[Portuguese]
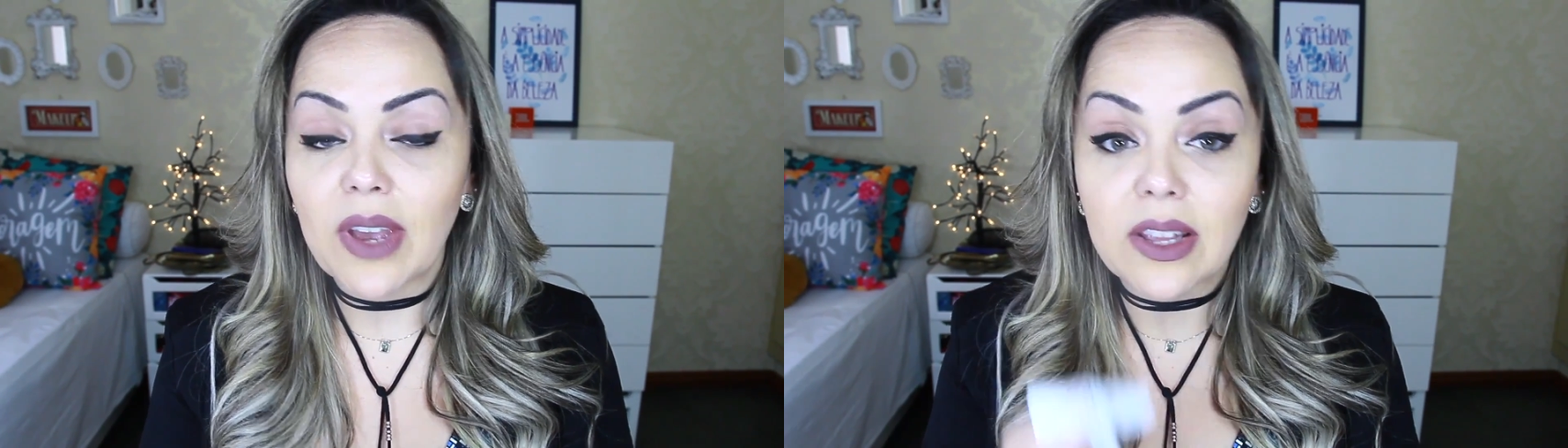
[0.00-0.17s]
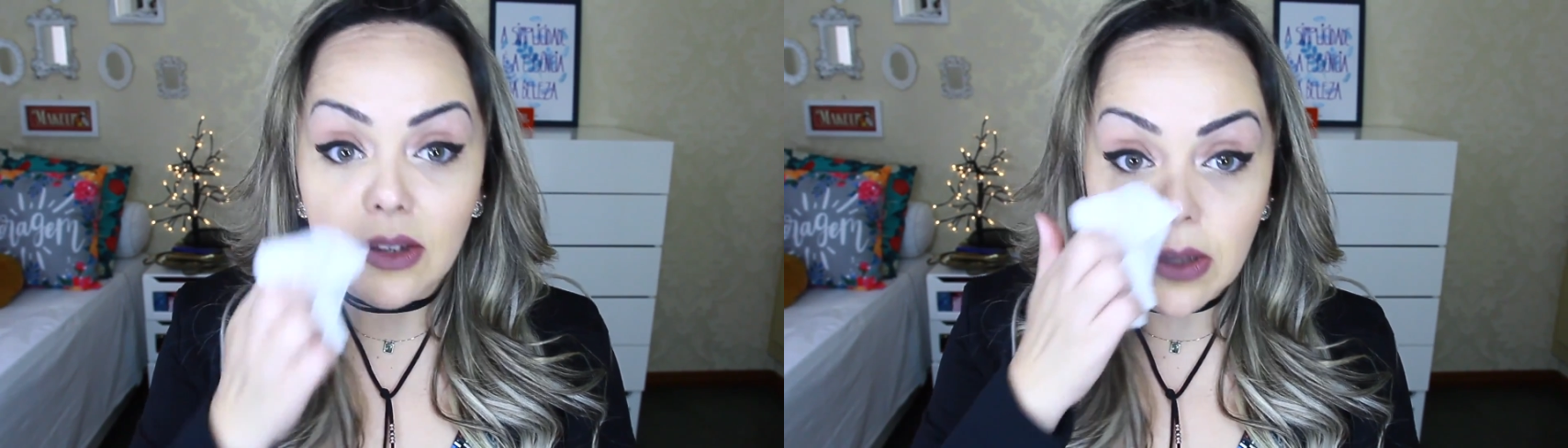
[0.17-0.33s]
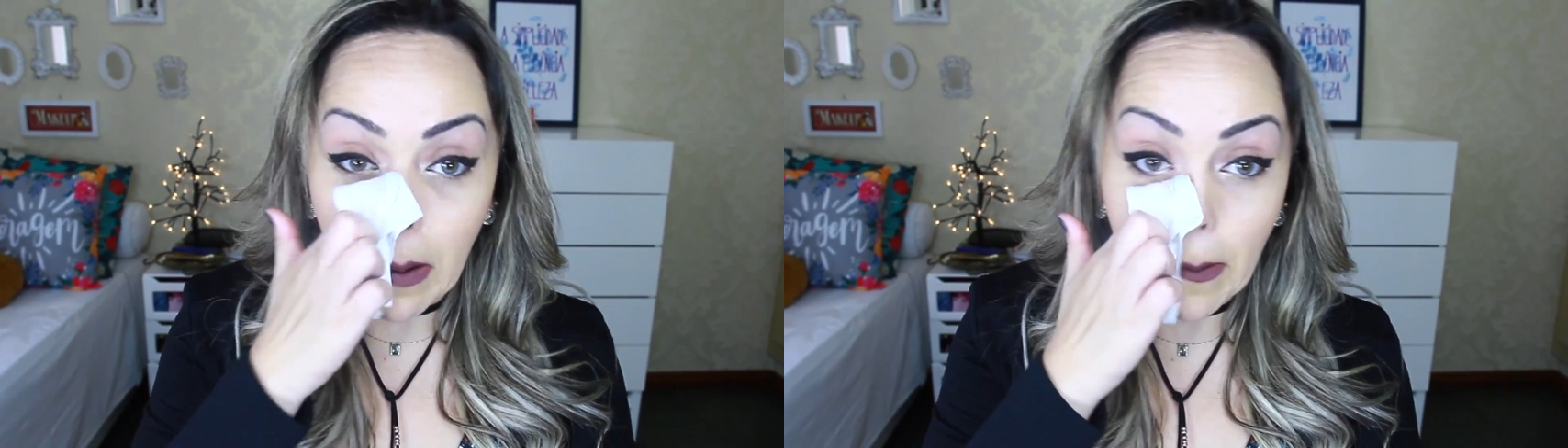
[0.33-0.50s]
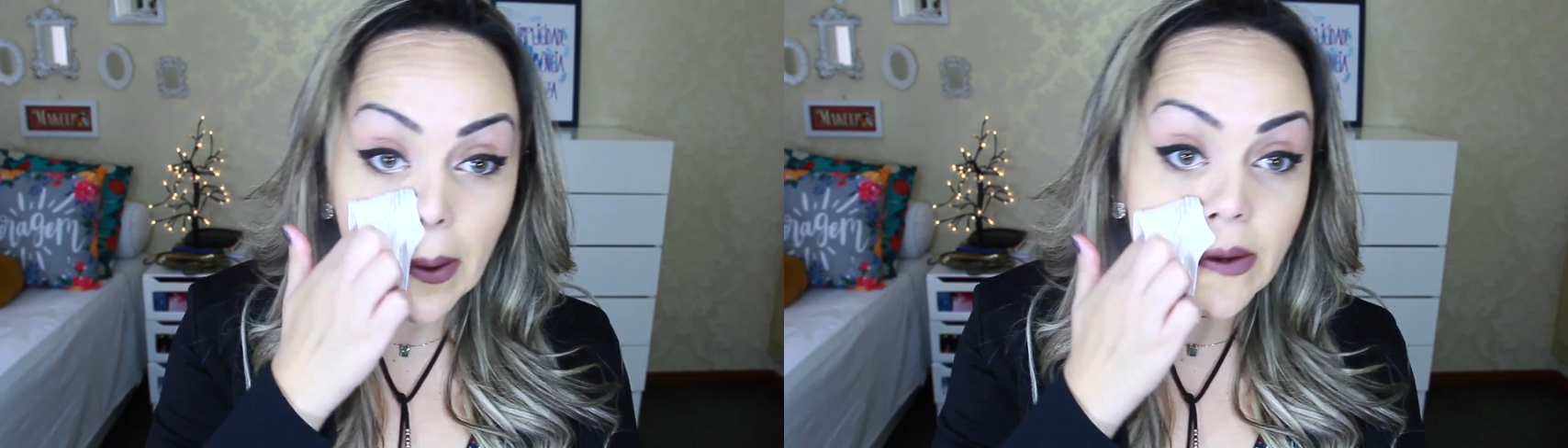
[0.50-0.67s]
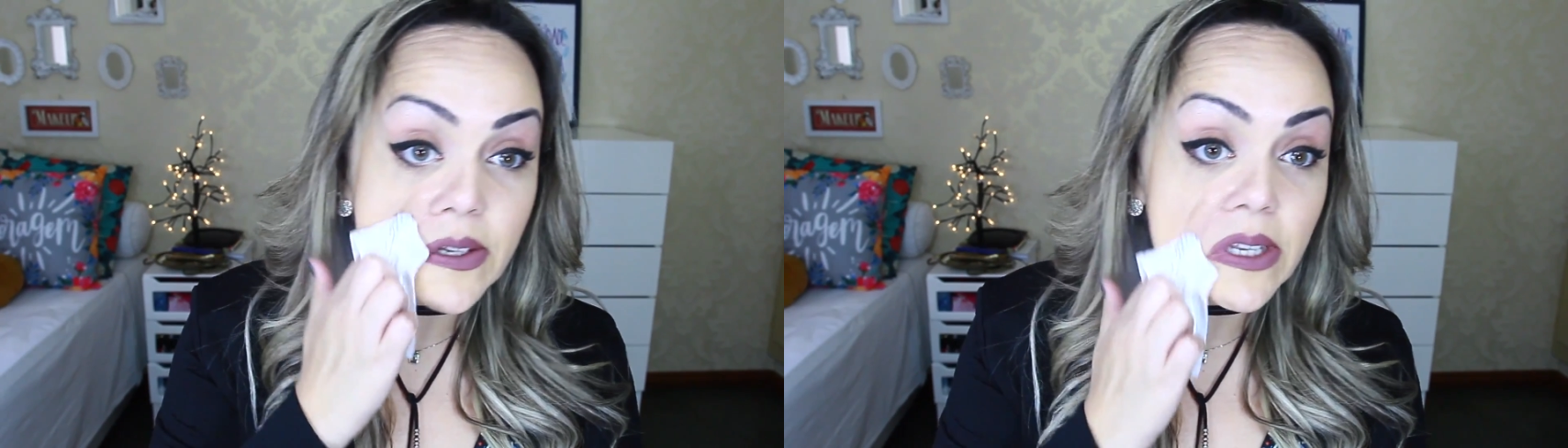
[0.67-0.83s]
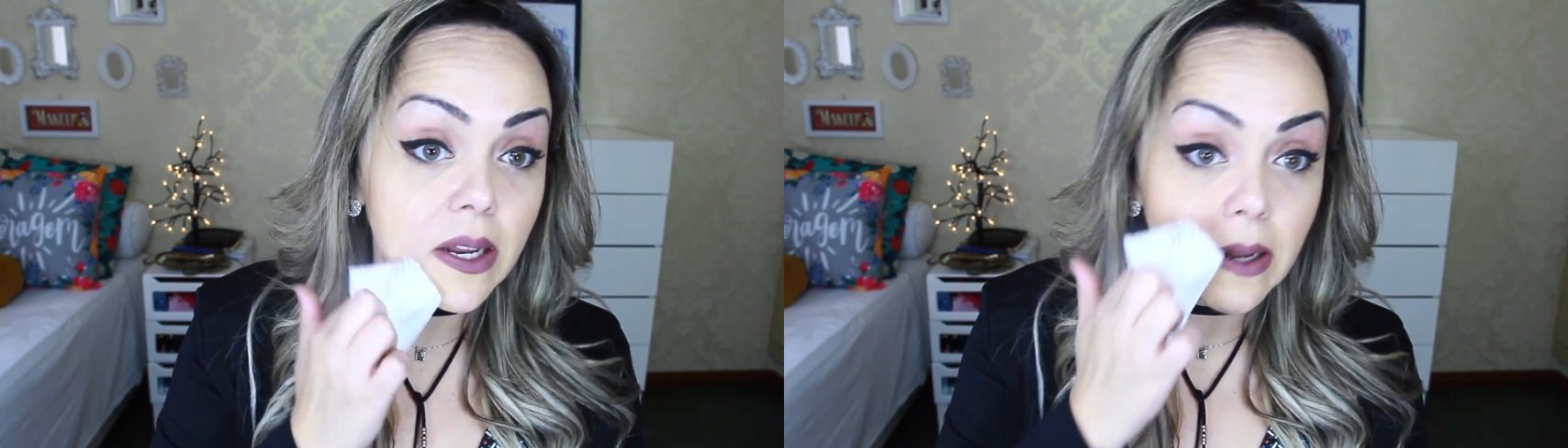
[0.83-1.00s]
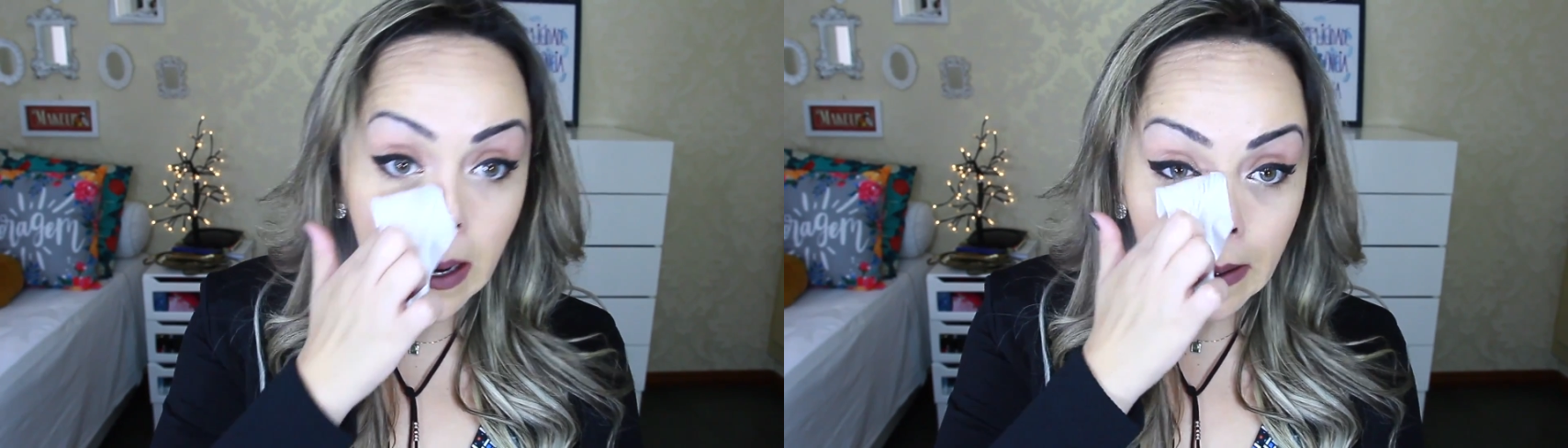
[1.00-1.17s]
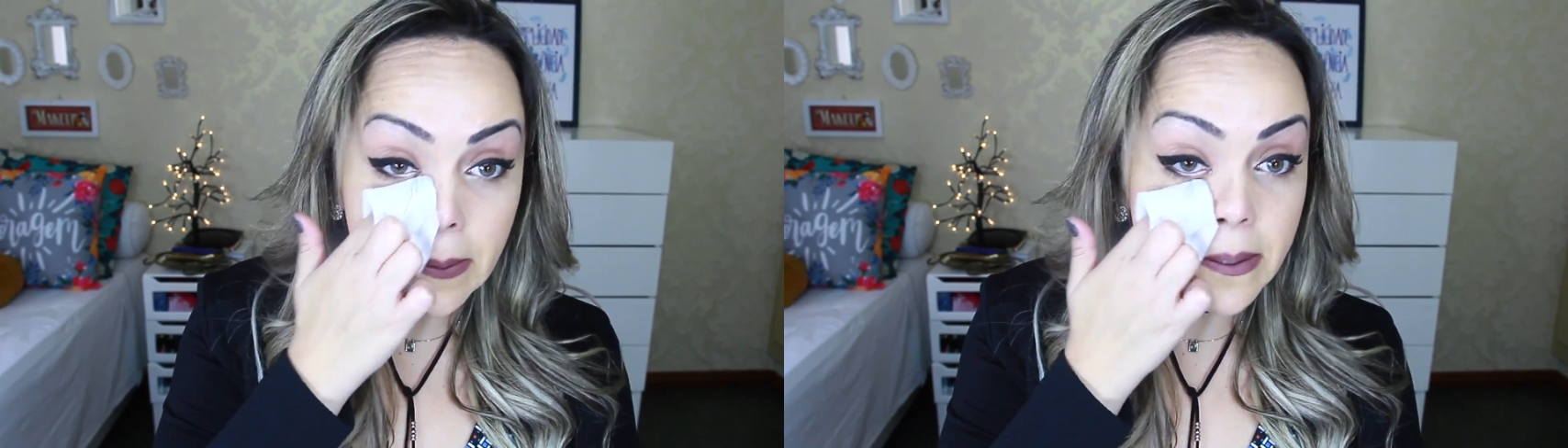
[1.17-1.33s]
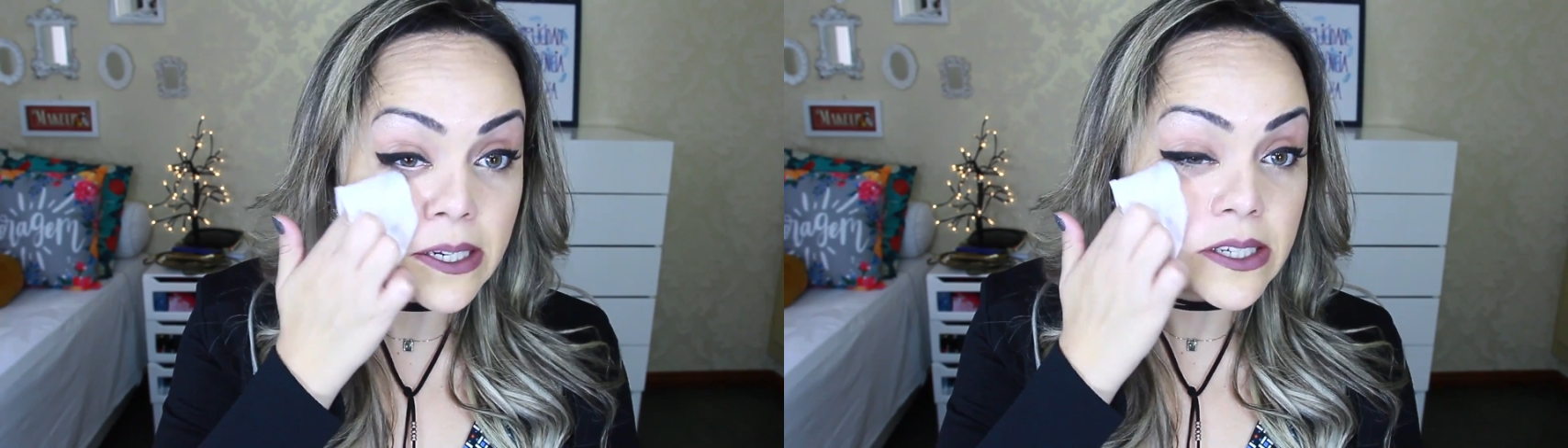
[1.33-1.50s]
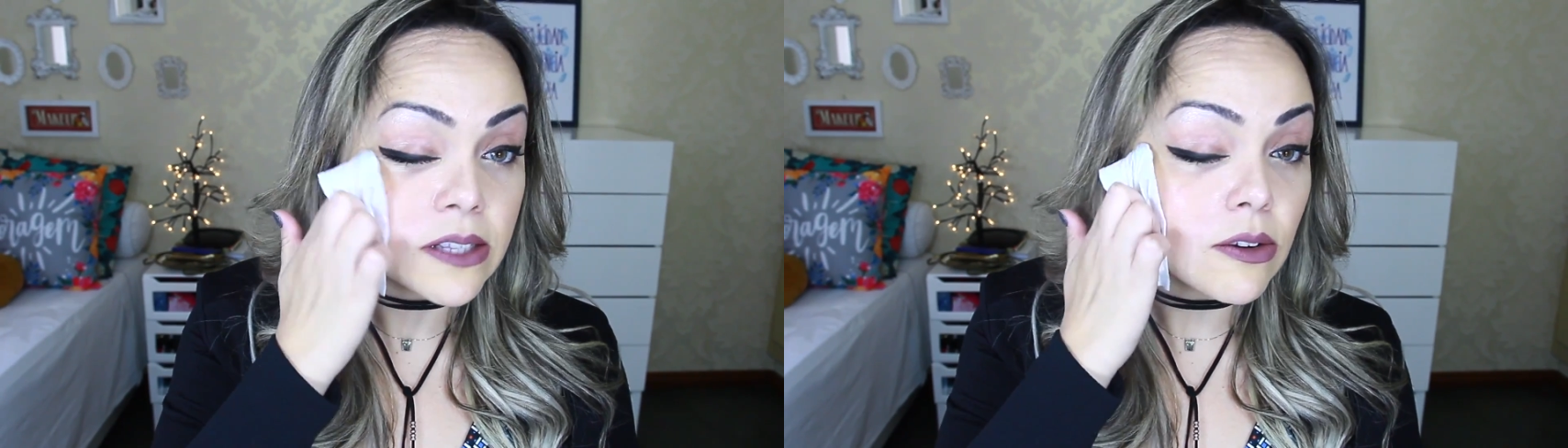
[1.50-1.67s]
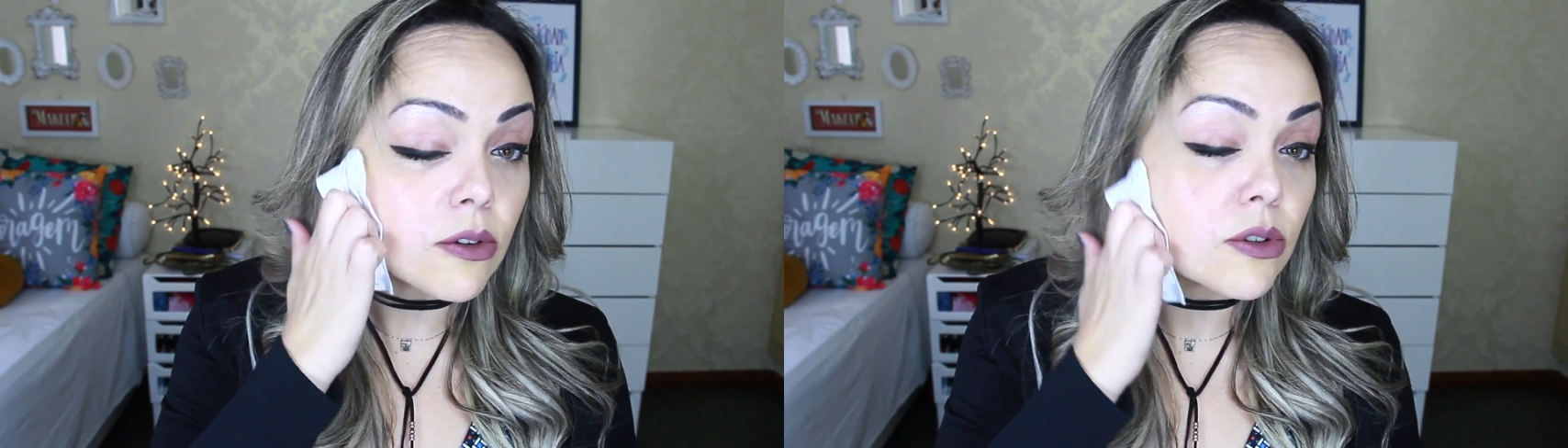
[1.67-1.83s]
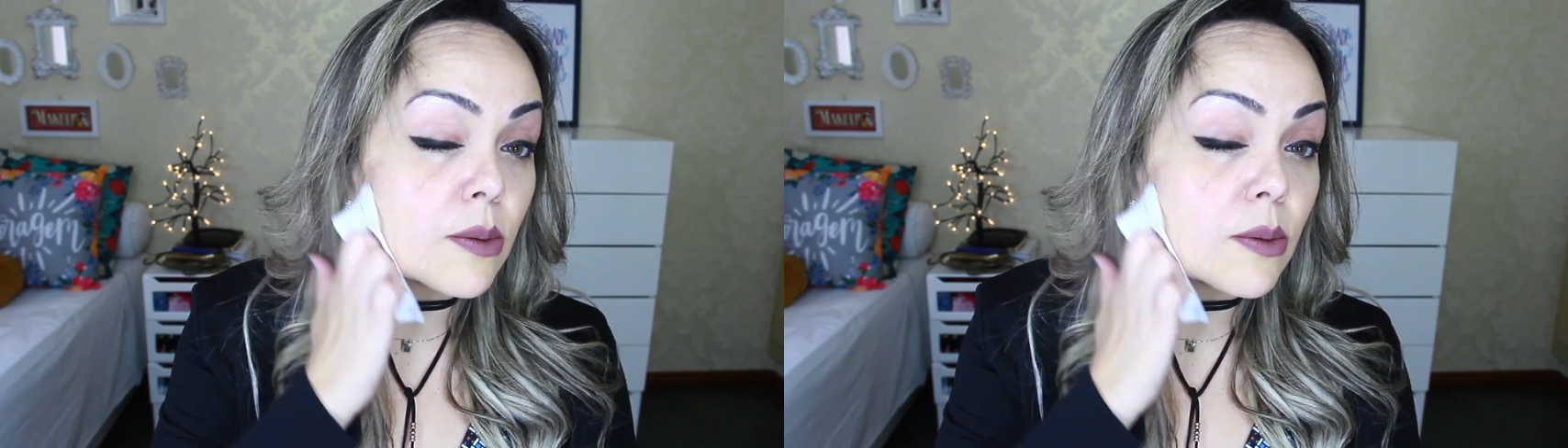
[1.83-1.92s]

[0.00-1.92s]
ver totalmente sem nada, mas vocês já estão